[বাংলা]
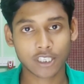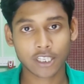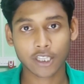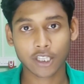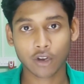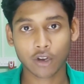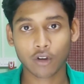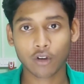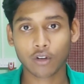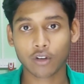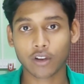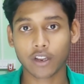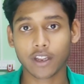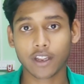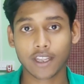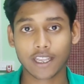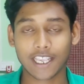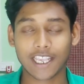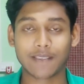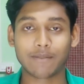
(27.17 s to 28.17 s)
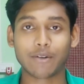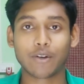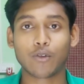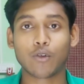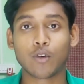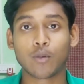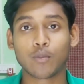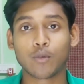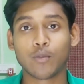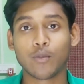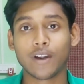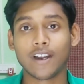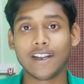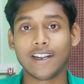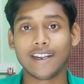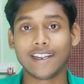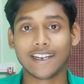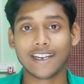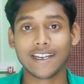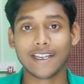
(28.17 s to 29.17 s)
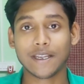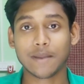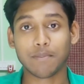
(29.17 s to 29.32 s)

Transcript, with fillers: স্থান দখল করে কিংবা কোন মোবাইলটা